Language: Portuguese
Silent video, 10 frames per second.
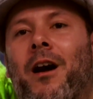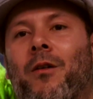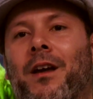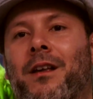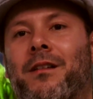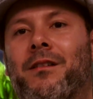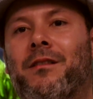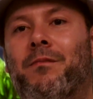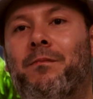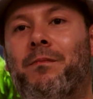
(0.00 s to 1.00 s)
alguém
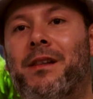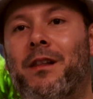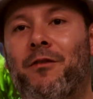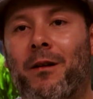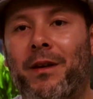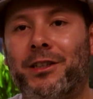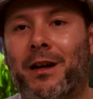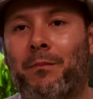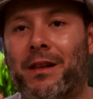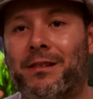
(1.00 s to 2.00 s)
especificamente
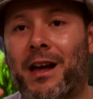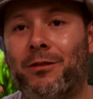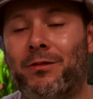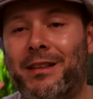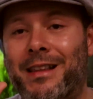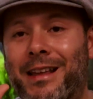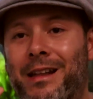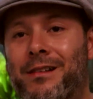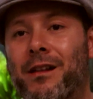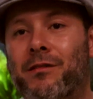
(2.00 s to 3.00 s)
capacitado
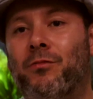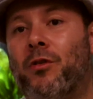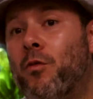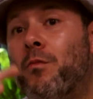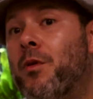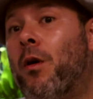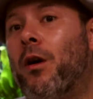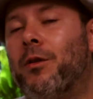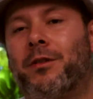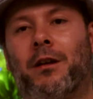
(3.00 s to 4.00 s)
nesse assunto, algum
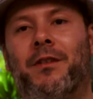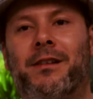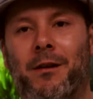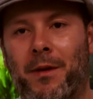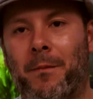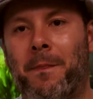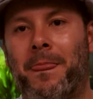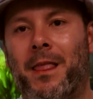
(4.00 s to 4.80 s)
biólogo talvez também